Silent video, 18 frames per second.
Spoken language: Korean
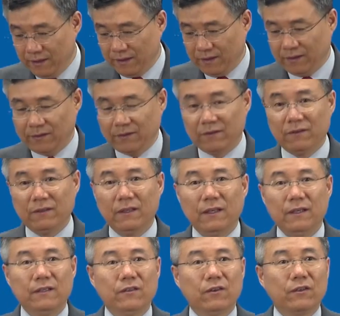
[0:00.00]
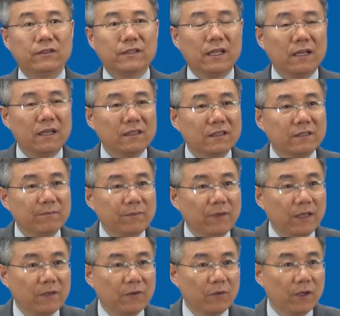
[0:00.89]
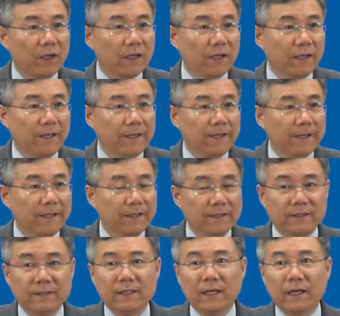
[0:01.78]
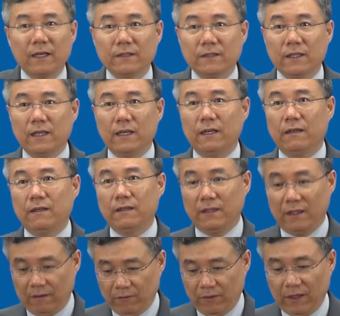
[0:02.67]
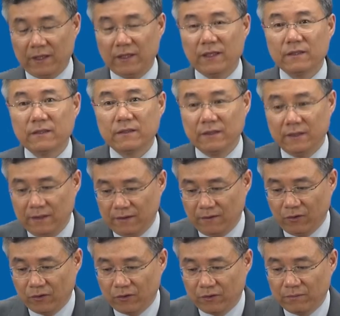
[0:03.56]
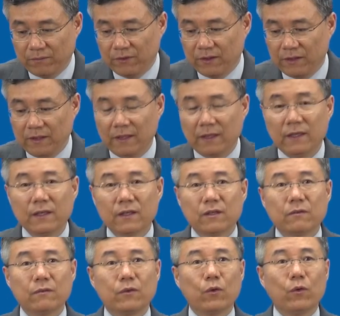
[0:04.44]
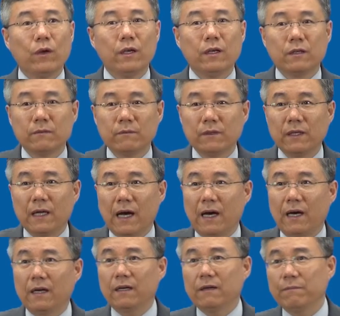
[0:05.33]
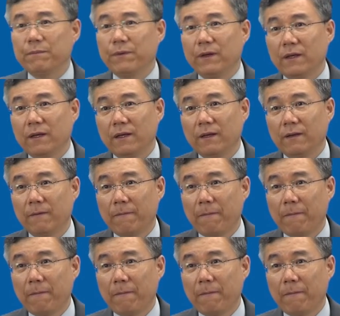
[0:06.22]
그래서 여기 사랑 침례 교회 시작하자라고 얘기했으니 어떤 분이 그럼 교회 이름을 아가페,